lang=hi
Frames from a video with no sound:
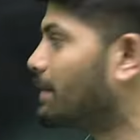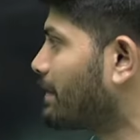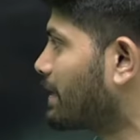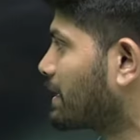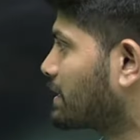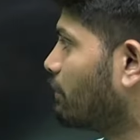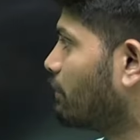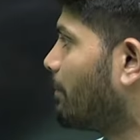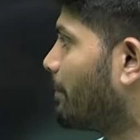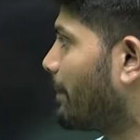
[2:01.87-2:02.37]
में
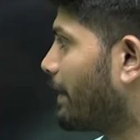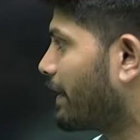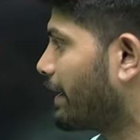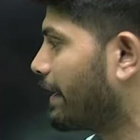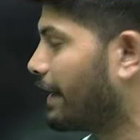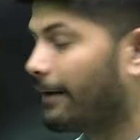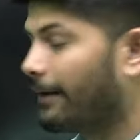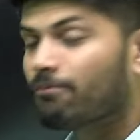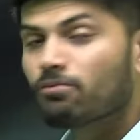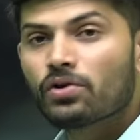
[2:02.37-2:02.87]
रखते हुए पढ़
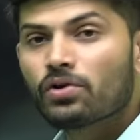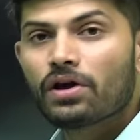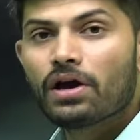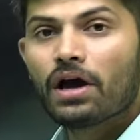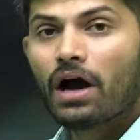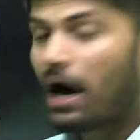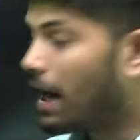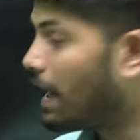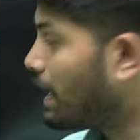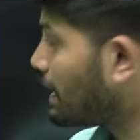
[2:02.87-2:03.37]
रहे हैं
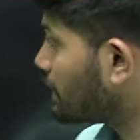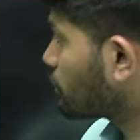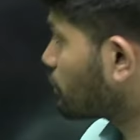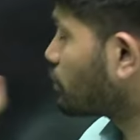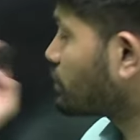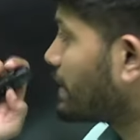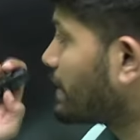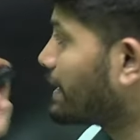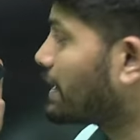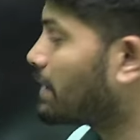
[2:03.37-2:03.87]
अर्थ
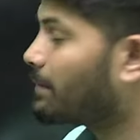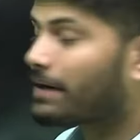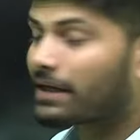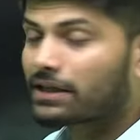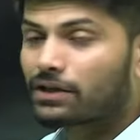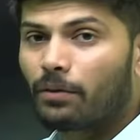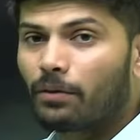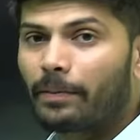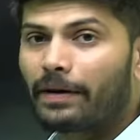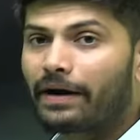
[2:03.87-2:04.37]
को सेंटर में
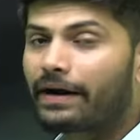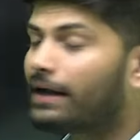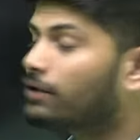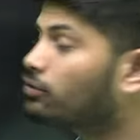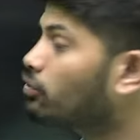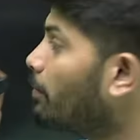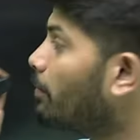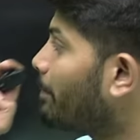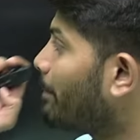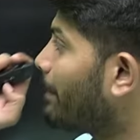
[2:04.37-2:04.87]
रखते हुए पढ़ रहे
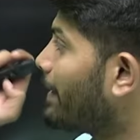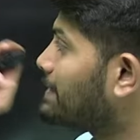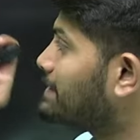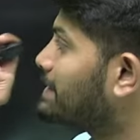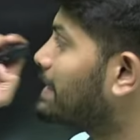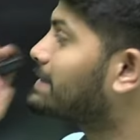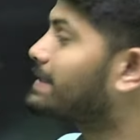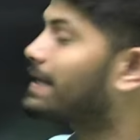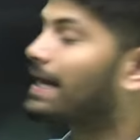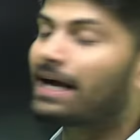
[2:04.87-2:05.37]
हैं तो
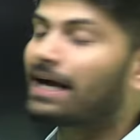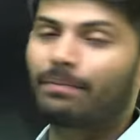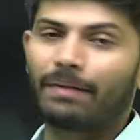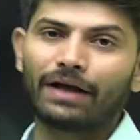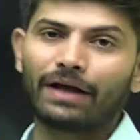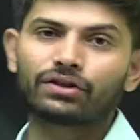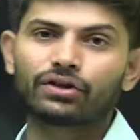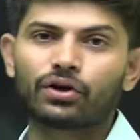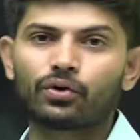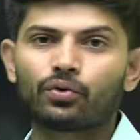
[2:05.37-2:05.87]
बेसिक्स की अगर
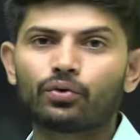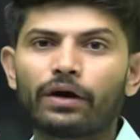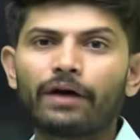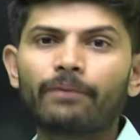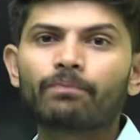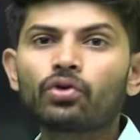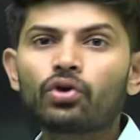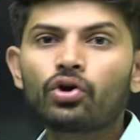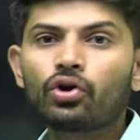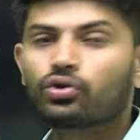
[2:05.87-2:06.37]
बात करूं
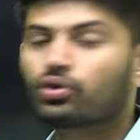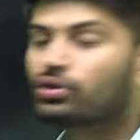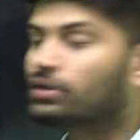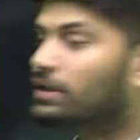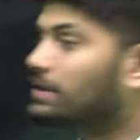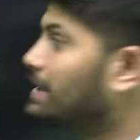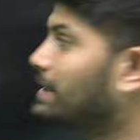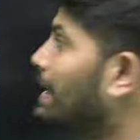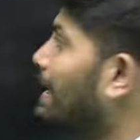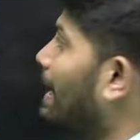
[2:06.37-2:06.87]
ना तो
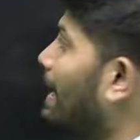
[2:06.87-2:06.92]
जैसे अगर